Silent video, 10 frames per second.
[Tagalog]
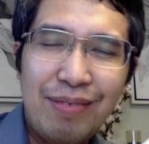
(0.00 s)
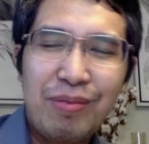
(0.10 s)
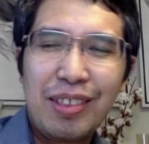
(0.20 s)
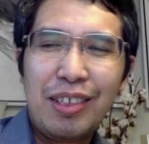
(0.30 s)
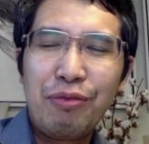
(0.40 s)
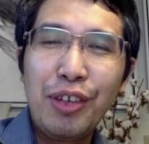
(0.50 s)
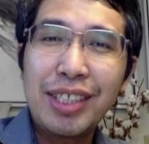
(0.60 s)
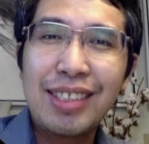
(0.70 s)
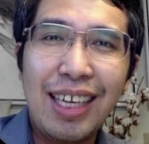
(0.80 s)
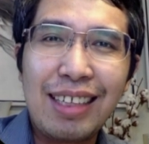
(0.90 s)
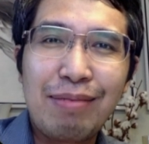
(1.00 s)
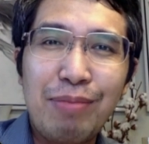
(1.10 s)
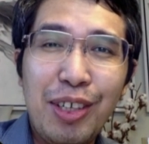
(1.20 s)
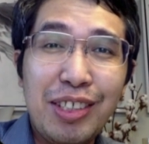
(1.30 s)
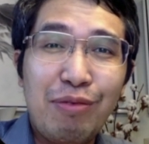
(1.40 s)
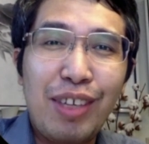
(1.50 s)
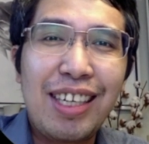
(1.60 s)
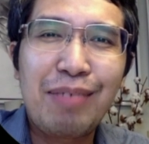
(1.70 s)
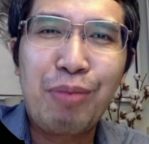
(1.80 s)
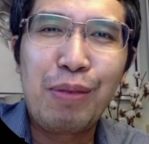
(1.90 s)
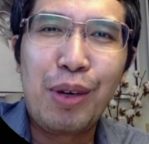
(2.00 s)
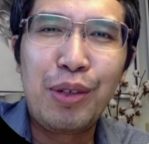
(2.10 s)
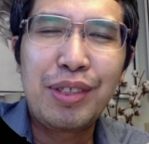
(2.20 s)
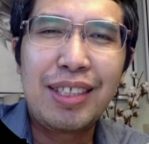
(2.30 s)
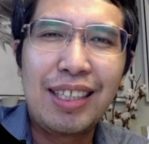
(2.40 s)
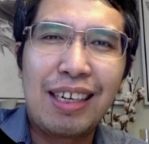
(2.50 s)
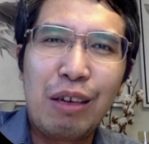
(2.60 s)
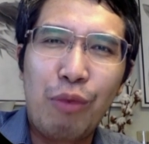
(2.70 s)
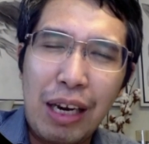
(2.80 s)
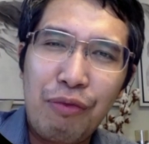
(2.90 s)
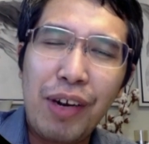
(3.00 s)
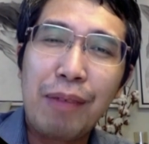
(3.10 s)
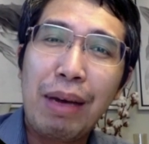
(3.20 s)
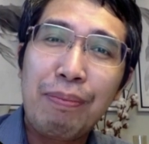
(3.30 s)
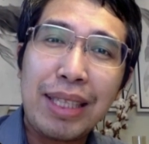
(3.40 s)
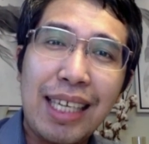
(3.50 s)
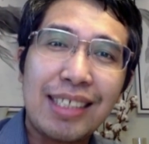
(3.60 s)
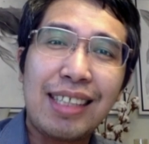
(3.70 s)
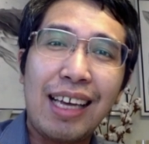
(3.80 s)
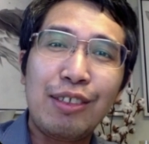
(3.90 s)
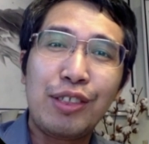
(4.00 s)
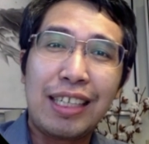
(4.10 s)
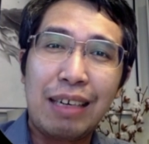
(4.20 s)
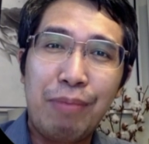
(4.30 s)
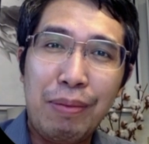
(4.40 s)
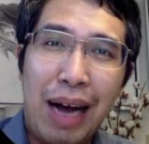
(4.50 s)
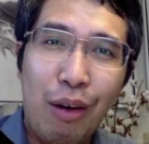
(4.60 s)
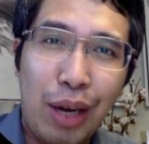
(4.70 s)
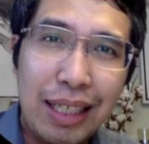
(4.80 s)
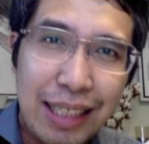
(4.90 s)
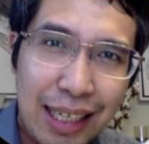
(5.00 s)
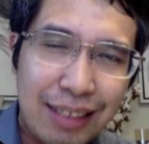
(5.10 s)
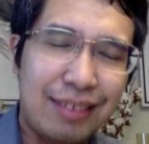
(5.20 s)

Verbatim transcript: Of course not, because it will not promote general welfare. May batas tayo na nagbabawal dyan.